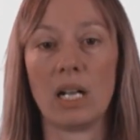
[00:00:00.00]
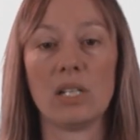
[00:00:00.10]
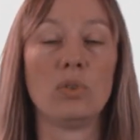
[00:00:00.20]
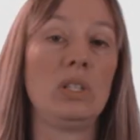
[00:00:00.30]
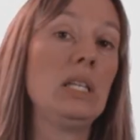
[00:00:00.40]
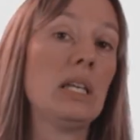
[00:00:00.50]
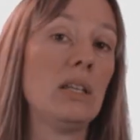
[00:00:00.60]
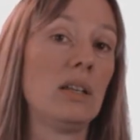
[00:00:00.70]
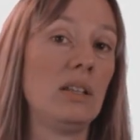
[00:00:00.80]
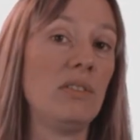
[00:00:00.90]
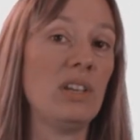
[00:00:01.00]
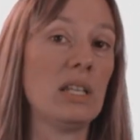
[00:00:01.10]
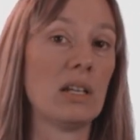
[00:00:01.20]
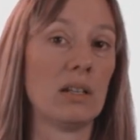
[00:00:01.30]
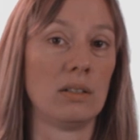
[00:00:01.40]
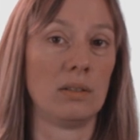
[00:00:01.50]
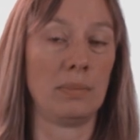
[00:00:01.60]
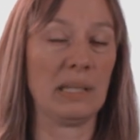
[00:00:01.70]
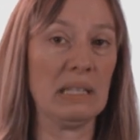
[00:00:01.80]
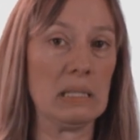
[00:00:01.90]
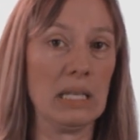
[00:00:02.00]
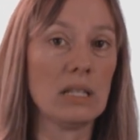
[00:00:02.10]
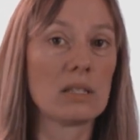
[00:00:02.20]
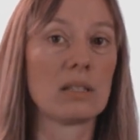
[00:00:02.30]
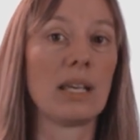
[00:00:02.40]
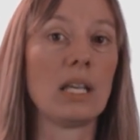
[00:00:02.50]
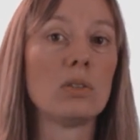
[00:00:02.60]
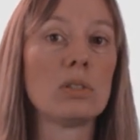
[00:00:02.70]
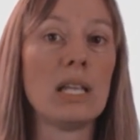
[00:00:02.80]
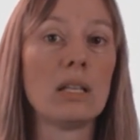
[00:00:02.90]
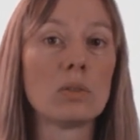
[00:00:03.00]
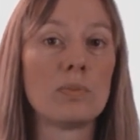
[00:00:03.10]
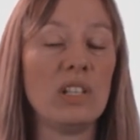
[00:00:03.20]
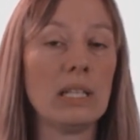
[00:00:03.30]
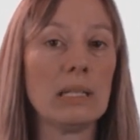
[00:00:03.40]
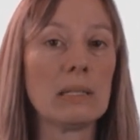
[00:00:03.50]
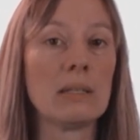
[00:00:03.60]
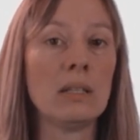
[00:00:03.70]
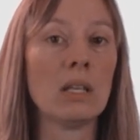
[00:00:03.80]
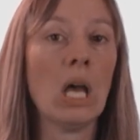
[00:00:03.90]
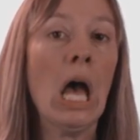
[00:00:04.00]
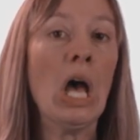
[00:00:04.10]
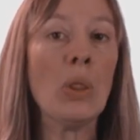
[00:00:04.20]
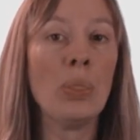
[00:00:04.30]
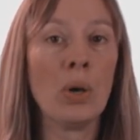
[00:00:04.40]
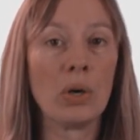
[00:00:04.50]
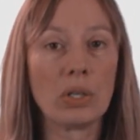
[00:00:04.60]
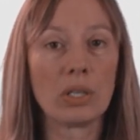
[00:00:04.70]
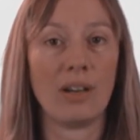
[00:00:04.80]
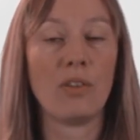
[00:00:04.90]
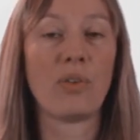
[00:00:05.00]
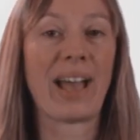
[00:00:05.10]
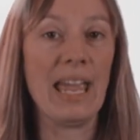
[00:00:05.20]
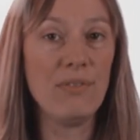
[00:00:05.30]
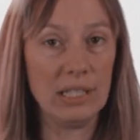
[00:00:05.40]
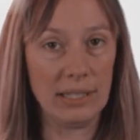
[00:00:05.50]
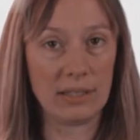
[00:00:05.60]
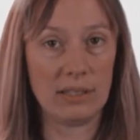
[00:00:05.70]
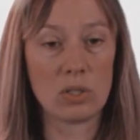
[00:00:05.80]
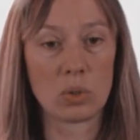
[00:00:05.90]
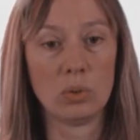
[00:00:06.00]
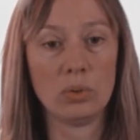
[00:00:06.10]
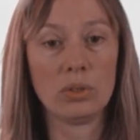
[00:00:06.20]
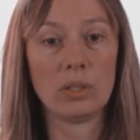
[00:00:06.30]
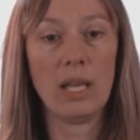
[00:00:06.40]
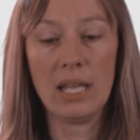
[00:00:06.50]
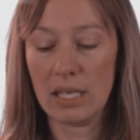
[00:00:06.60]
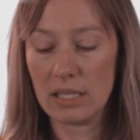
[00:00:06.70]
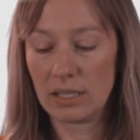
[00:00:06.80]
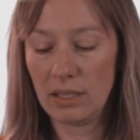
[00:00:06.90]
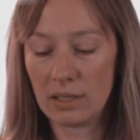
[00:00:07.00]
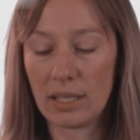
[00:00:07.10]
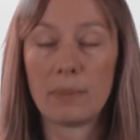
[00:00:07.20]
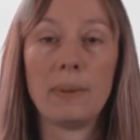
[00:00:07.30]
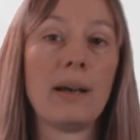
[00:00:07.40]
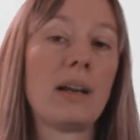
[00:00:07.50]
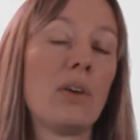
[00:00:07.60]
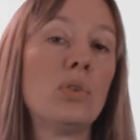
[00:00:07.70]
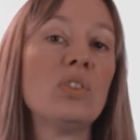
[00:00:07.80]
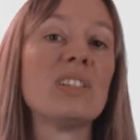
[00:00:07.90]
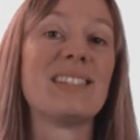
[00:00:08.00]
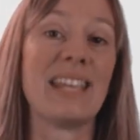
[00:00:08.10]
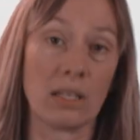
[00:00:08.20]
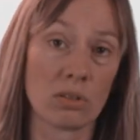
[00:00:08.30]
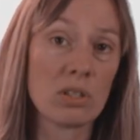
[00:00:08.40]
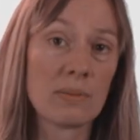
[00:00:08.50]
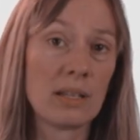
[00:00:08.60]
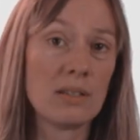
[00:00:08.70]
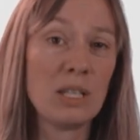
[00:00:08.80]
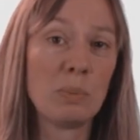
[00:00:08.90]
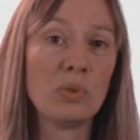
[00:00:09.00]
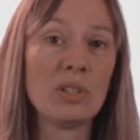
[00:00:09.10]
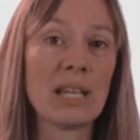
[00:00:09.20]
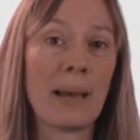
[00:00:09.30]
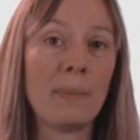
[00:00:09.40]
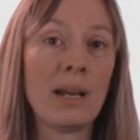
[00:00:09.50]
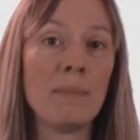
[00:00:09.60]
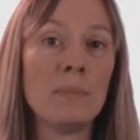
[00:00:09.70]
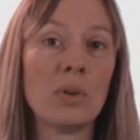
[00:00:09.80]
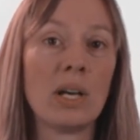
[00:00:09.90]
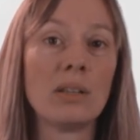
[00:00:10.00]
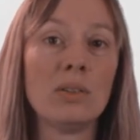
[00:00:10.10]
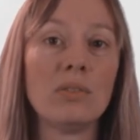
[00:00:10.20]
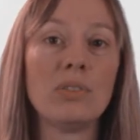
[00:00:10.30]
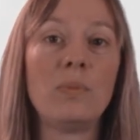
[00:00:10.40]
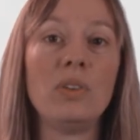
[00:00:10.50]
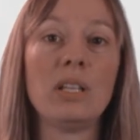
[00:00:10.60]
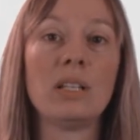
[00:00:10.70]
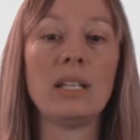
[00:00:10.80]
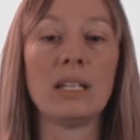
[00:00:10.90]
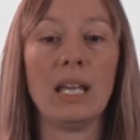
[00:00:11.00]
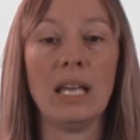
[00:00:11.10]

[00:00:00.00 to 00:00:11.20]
also diejenigen, die weder per Gesetz rechnungslegungspflichtig sind, noch freiwillig dies tun, sind nach 126 Bundesabgabenordnung verpflichtet,